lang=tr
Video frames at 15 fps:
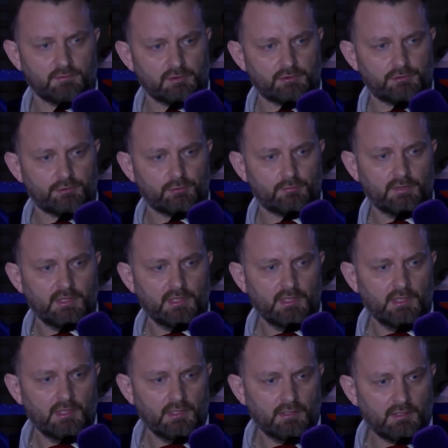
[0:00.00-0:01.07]
bırakıyorum.
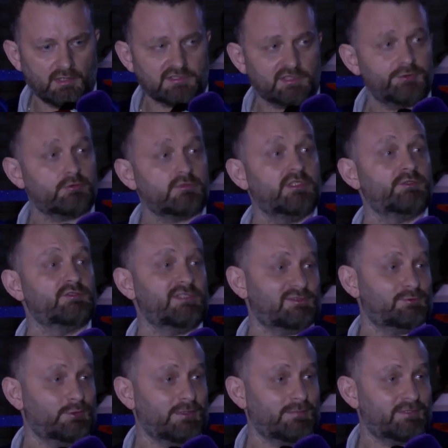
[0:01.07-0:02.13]
Atatürk ne güzel
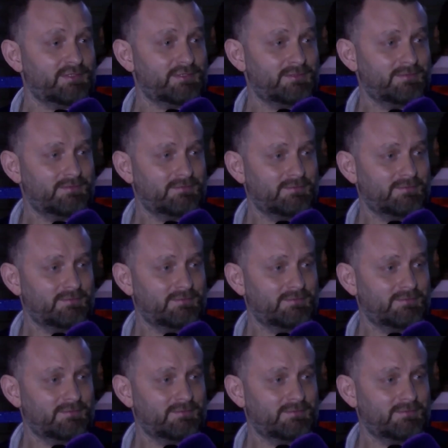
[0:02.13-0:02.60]
söylemiş.